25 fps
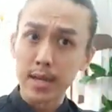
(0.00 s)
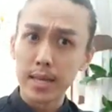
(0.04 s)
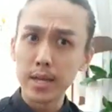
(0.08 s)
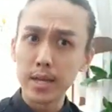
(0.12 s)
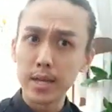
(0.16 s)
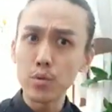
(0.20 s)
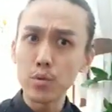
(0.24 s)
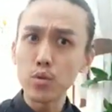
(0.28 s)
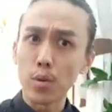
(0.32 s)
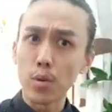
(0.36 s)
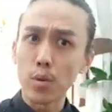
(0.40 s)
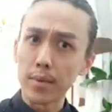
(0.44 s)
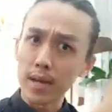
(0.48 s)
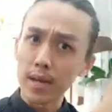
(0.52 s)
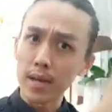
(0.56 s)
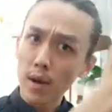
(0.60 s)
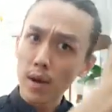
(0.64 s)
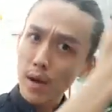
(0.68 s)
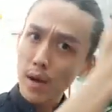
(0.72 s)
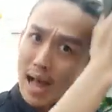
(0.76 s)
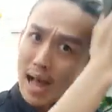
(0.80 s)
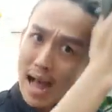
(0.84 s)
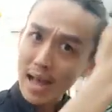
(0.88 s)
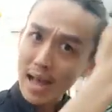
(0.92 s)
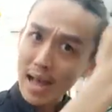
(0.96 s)
因为我们
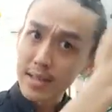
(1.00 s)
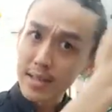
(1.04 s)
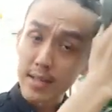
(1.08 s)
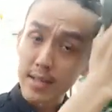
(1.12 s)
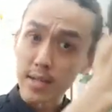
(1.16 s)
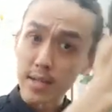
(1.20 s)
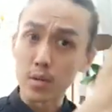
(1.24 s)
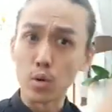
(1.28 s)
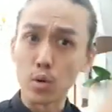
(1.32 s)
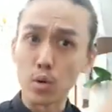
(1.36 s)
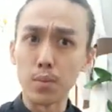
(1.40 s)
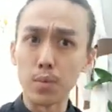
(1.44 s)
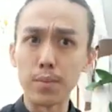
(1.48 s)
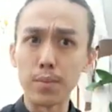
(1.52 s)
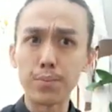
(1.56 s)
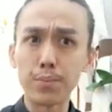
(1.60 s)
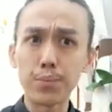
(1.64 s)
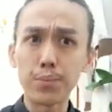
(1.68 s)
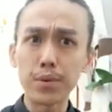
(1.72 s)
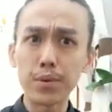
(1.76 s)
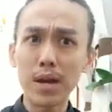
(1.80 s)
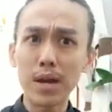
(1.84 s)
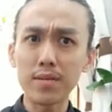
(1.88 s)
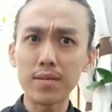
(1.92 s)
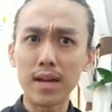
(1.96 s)
要按的，我们
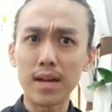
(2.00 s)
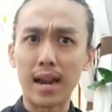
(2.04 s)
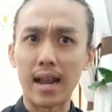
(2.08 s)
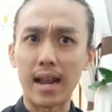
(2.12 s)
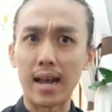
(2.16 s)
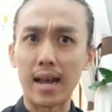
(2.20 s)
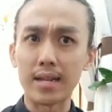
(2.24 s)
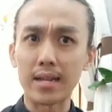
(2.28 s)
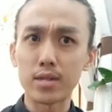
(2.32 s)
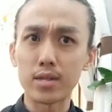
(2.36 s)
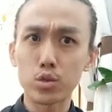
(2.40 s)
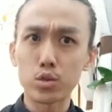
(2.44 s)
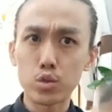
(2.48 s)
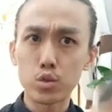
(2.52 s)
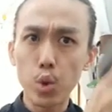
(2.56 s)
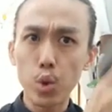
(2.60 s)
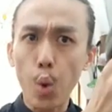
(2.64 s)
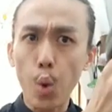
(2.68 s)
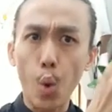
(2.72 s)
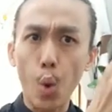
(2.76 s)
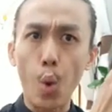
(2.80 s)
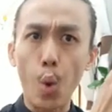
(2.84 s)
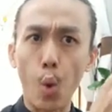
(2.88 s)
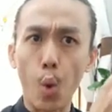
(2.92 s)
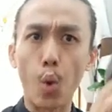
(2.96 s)
不要拿来
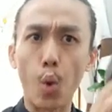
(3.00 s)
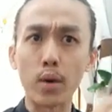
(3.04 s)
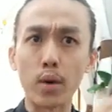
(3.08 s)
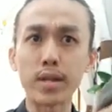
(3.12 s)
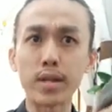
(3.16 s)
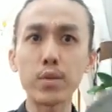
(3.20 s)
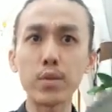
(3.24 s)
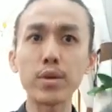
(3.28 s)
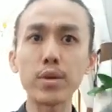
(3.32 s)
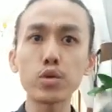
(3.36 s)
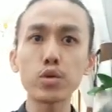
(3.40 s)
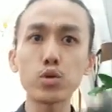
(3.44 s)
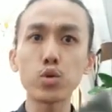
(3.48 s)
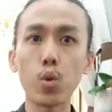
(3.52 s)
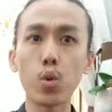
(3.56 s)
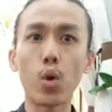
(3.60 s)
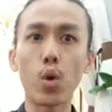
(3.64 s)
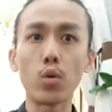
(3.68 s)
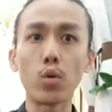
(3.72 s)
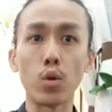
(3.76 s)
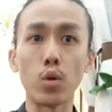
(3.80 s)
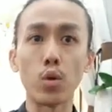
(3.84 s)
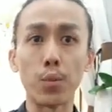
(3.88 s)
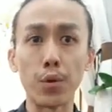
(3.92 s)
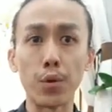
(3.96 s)
搓，因为
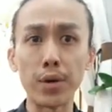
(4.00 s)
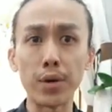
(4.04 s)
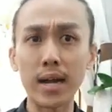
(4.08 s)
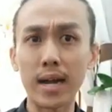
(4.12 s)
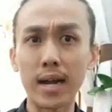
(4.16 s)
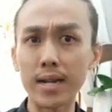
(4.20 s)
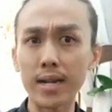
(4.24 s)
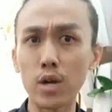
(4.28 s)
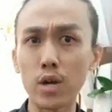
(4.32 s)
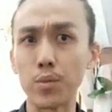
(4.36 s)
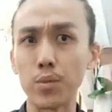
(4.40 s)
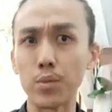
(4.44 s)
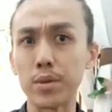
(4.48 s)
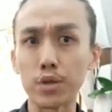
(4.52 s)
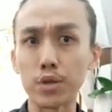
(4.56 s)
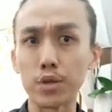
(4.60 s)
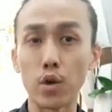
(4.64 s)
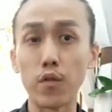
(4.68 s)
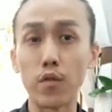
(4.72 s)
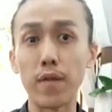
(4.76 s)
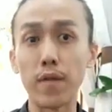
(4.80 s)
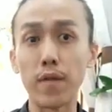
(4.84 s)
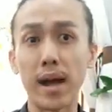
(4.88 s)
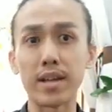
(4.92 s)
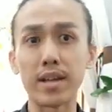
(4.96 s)
搓我们会让到我们
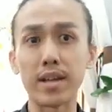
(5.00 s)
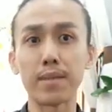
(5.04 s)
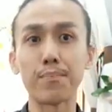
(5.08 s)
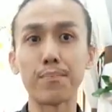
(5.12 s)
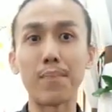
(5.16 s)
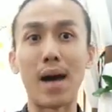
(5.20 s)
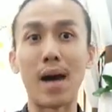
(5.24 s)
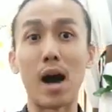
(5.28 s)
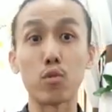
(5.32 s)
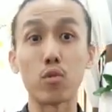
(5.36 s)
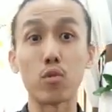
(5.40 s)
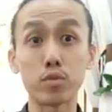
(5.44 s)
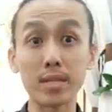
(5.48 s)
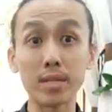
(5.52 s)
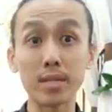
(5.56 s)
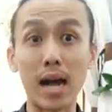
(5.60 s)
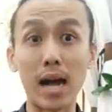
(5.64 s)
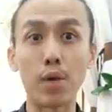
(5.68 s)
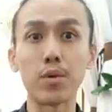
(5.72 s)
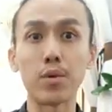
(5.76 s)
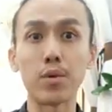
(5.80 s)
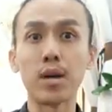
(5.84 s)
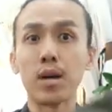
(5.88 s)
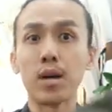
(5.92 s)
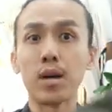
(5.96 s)
头发毛
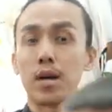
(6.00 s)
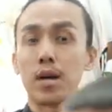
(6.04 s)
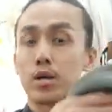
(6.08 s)
躁。